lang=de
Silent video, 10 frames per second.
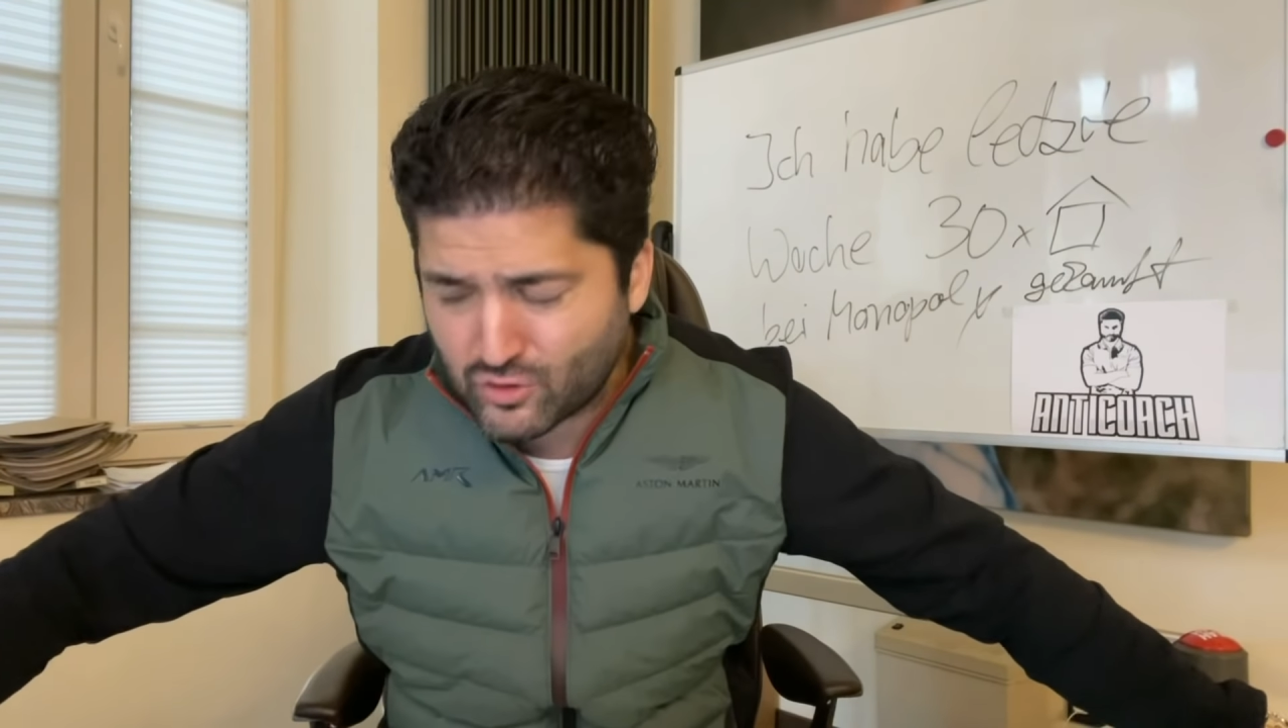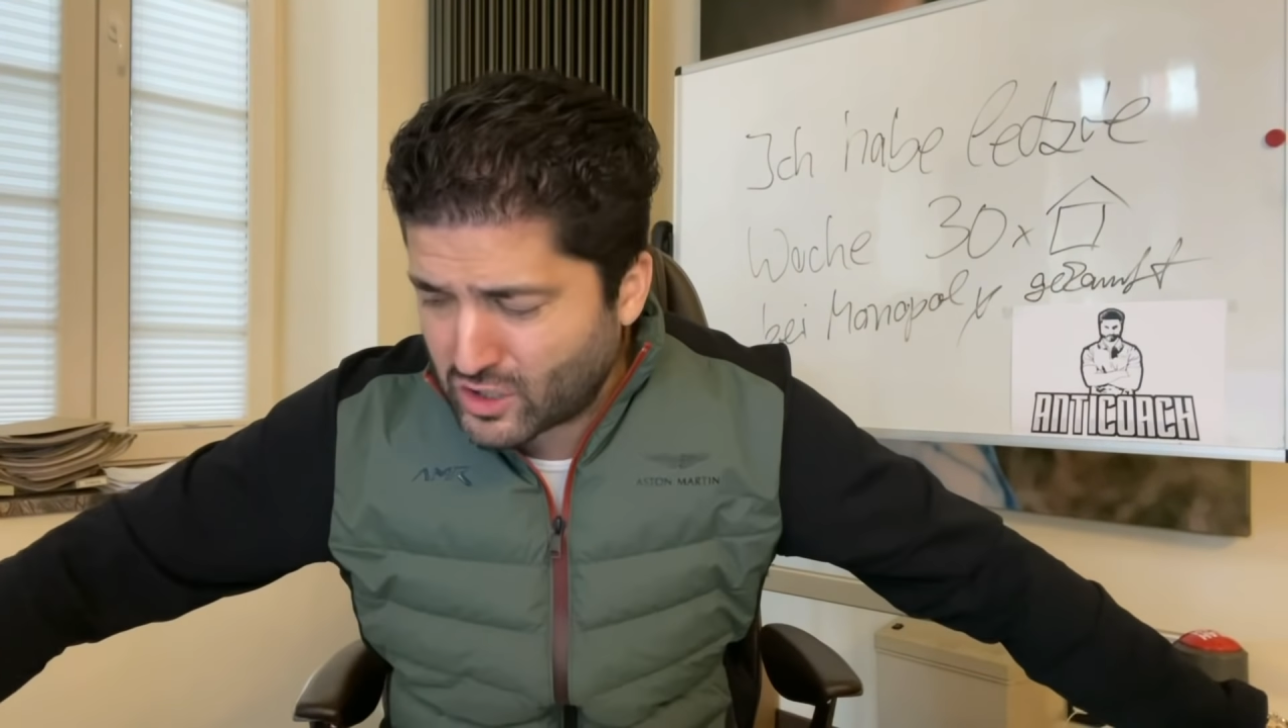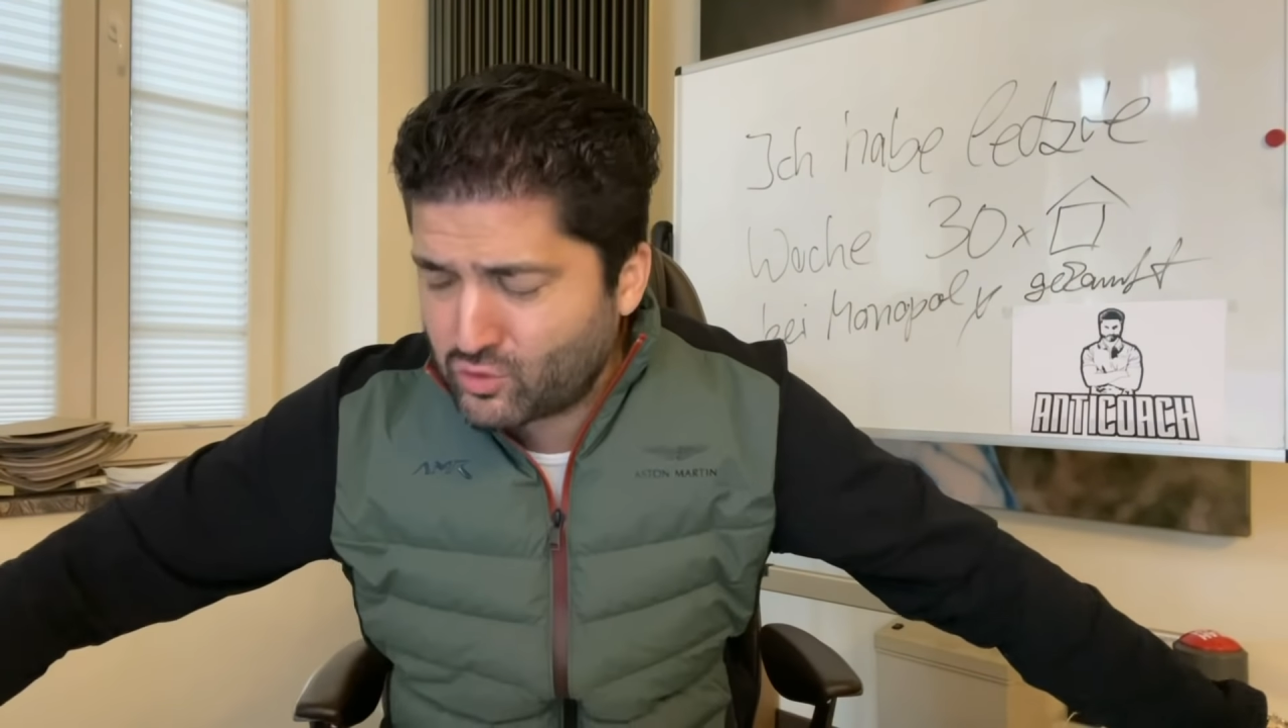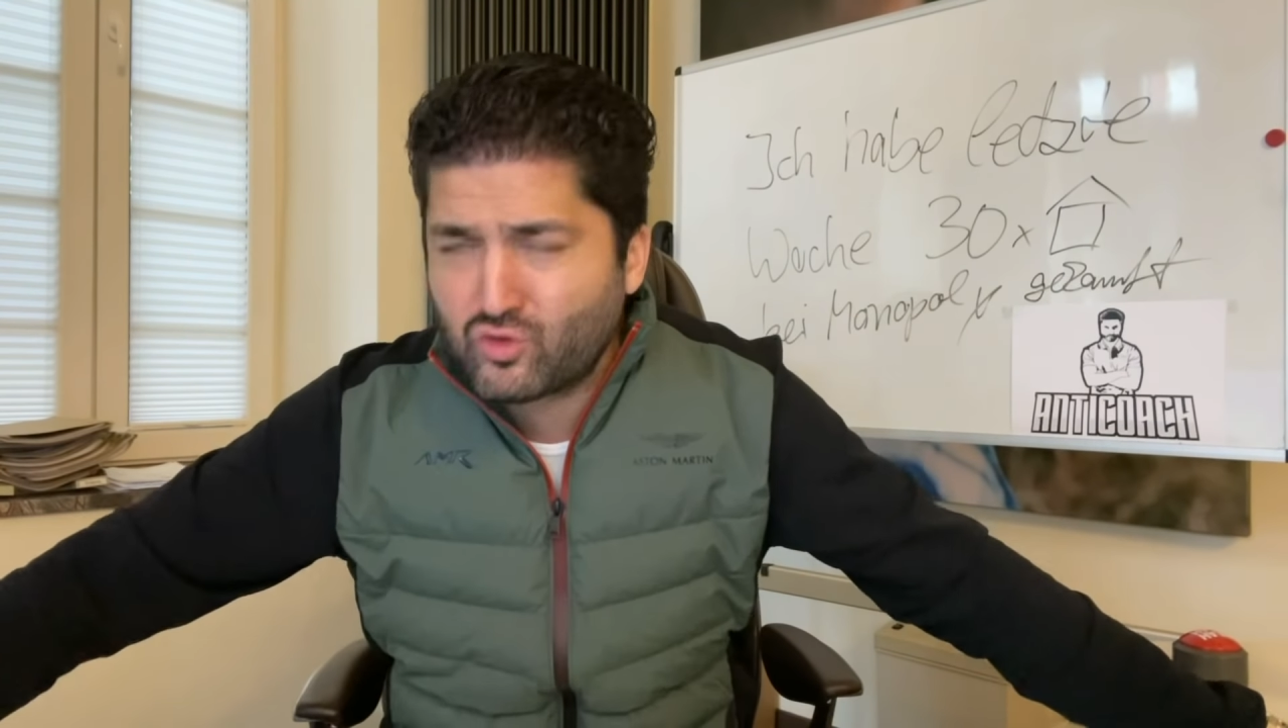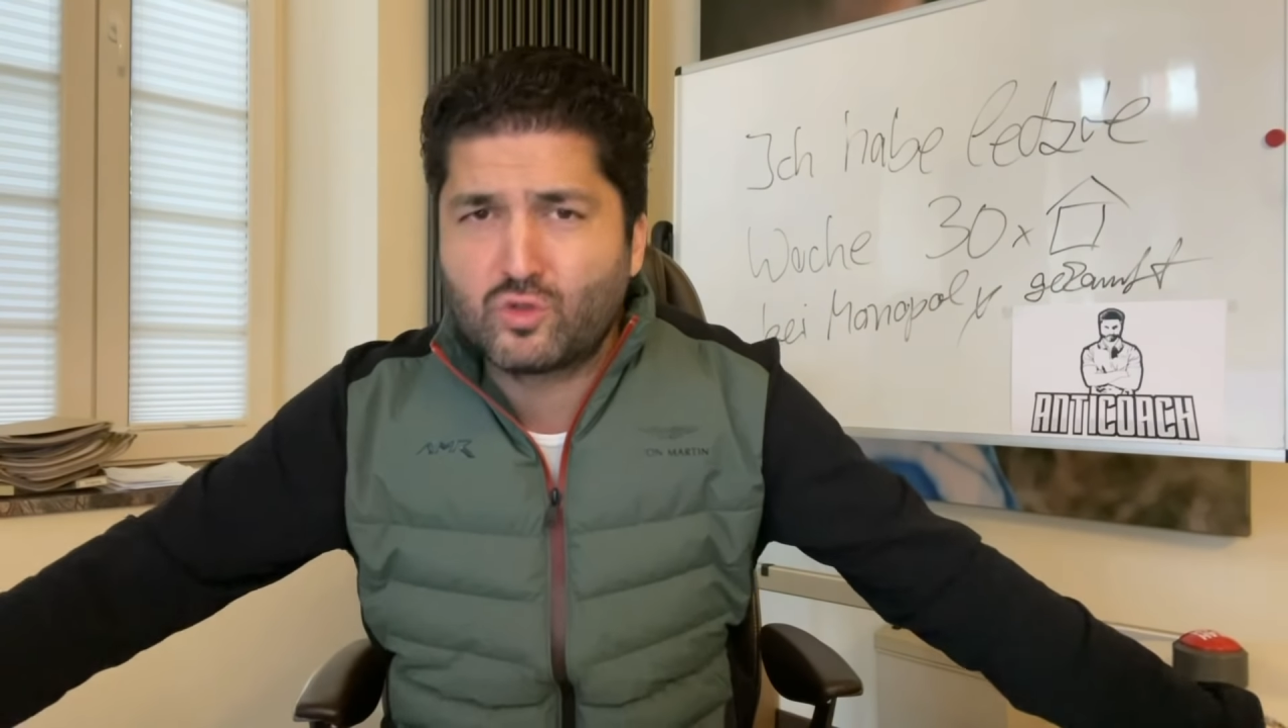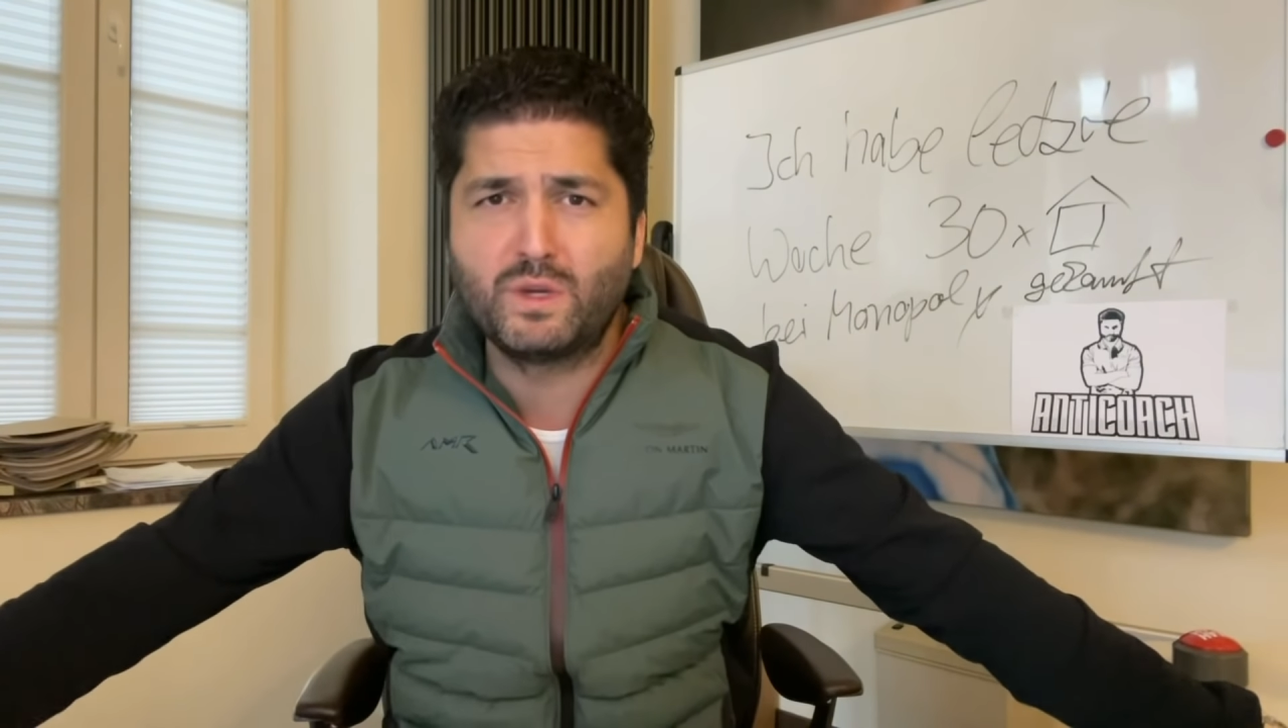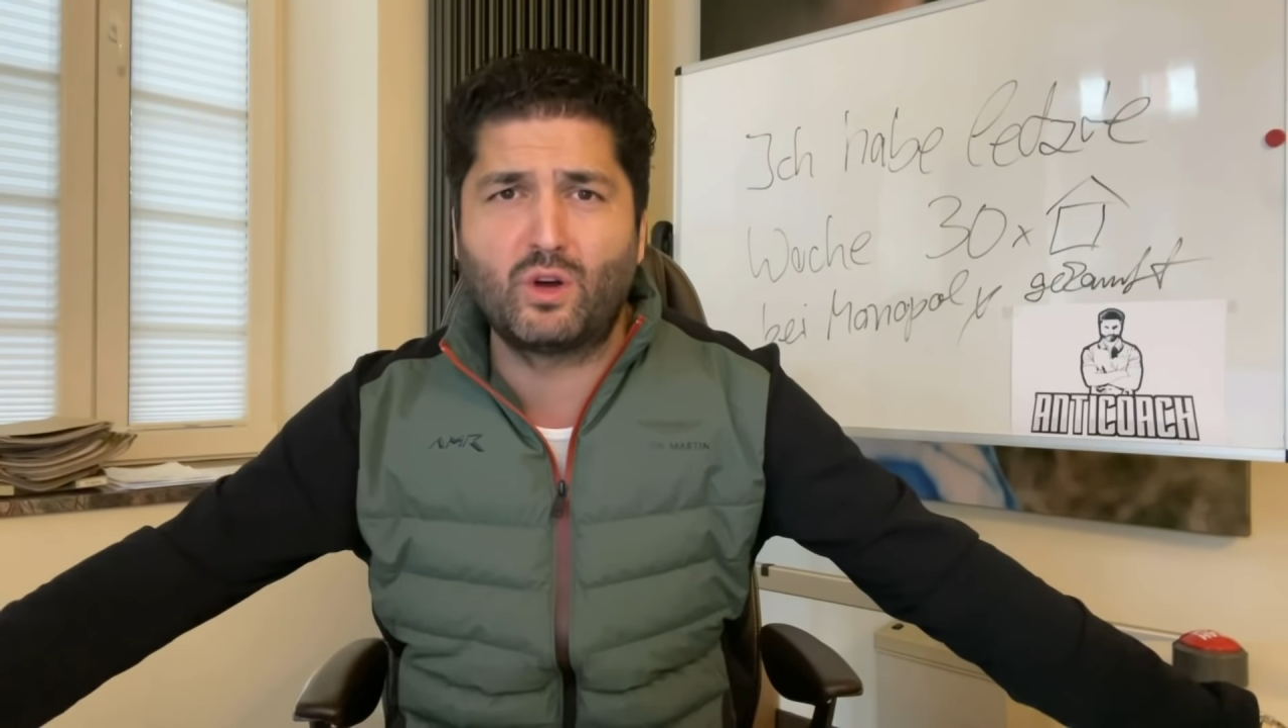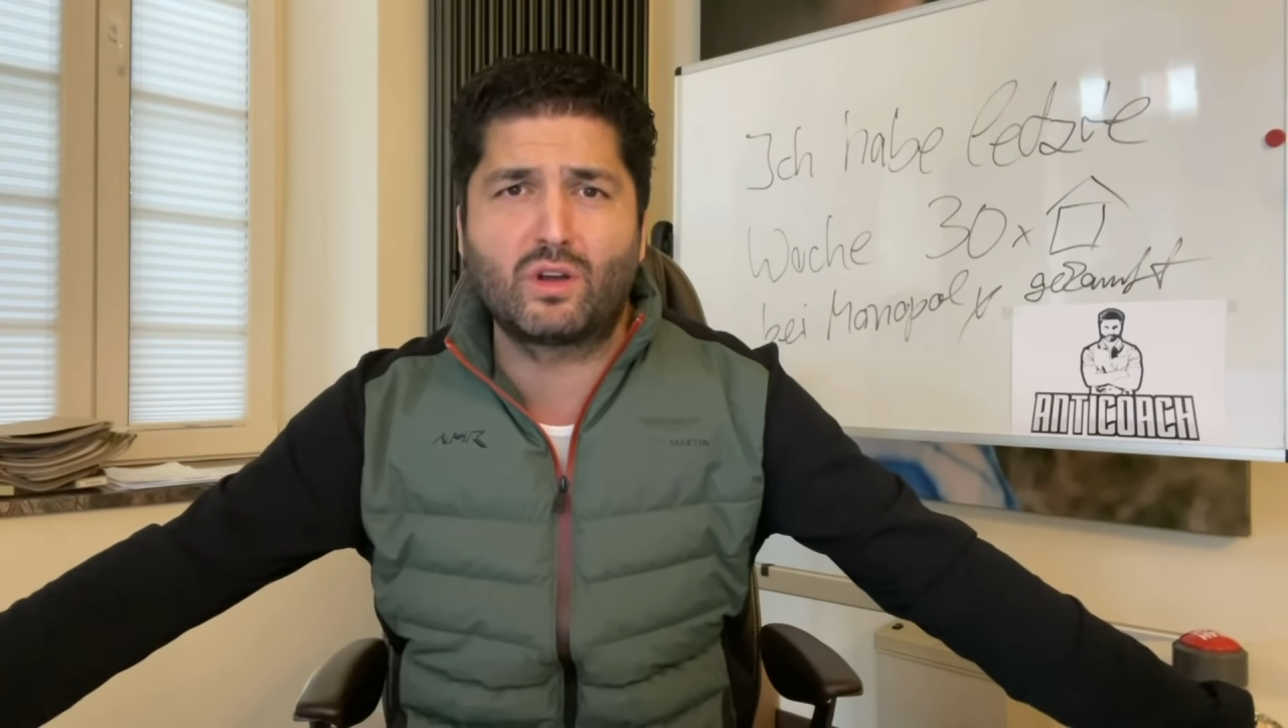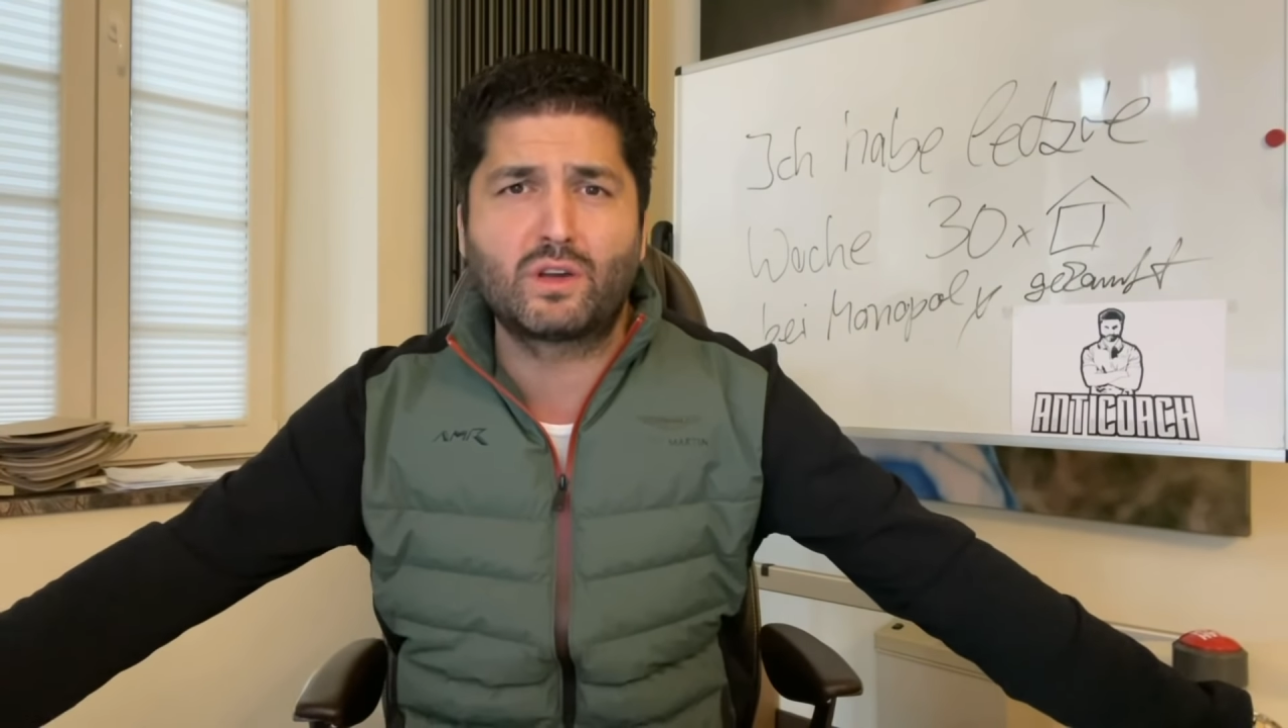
da tust du mir noch einen